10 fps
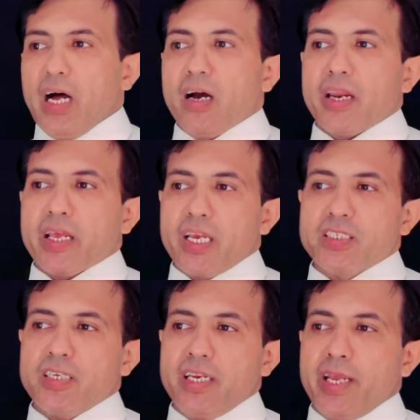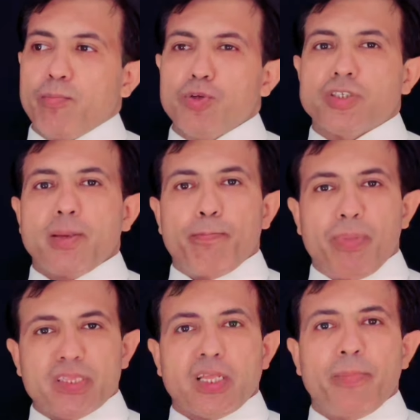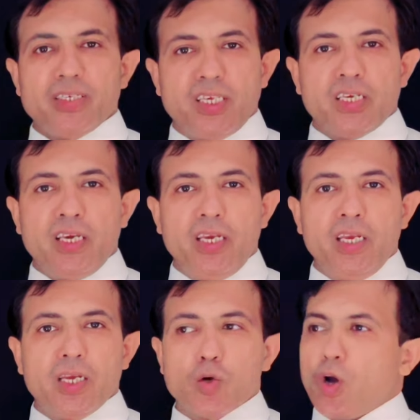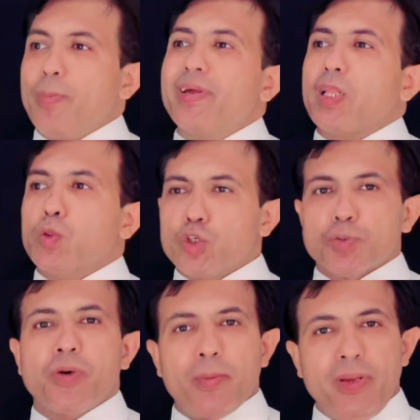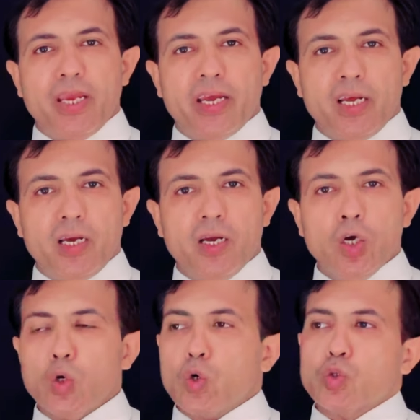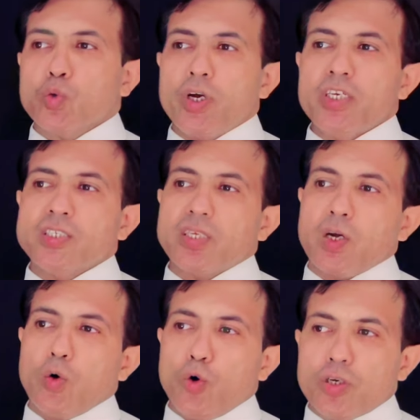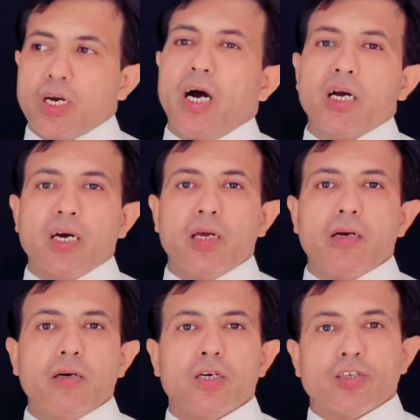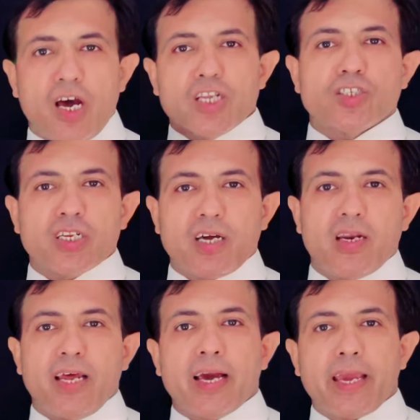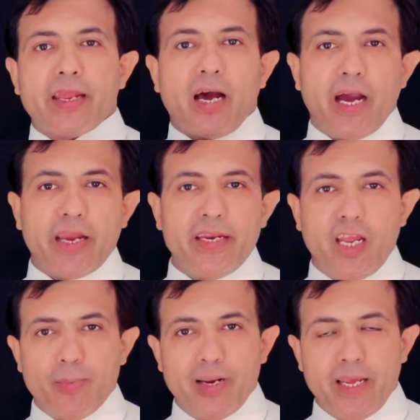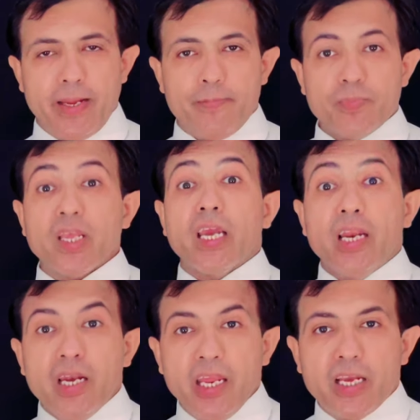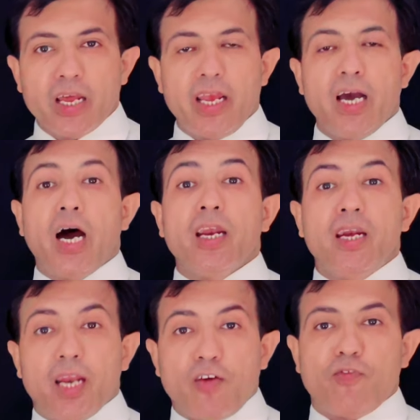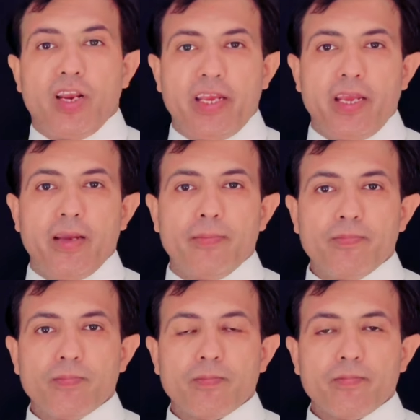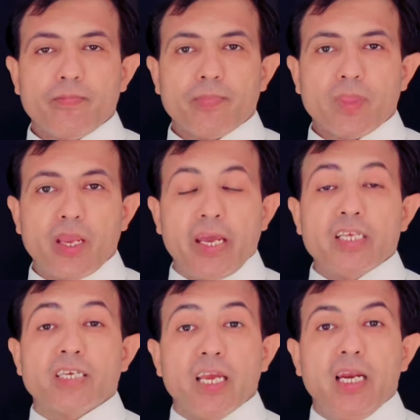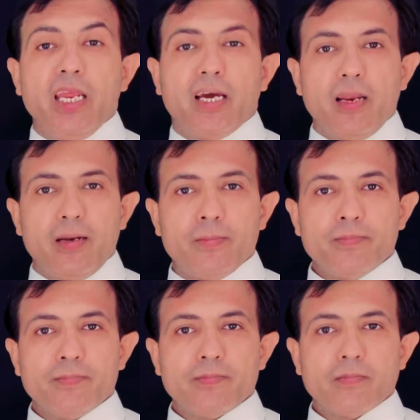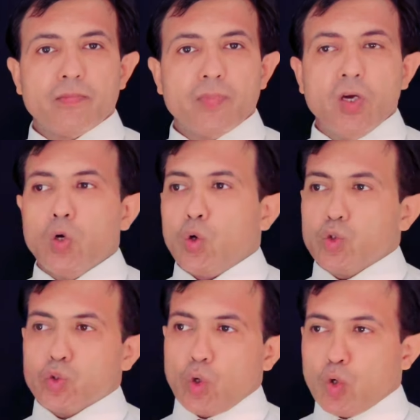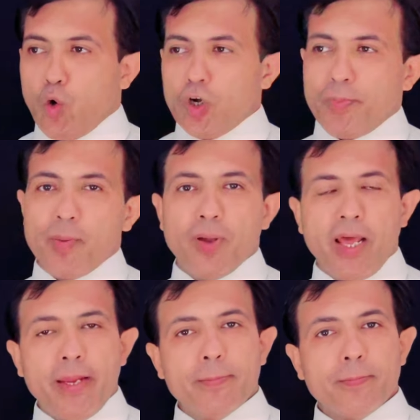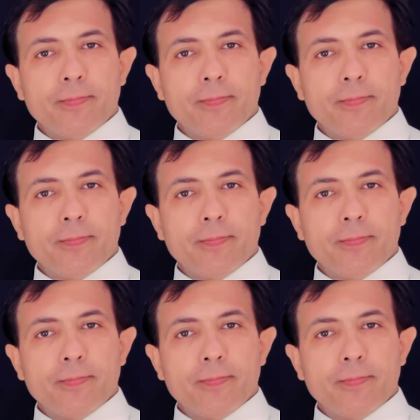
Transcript: अगर किसी ने मुझसे बदतमीजी की कोई मेरा दुश्मन भी है ना उसको इस तरह उठाकर टार्चर करना गैर आइनी अमल है इलीगल है अनलाफल है ये इट इज इलीगल उसको कोर्ट में बुलाएं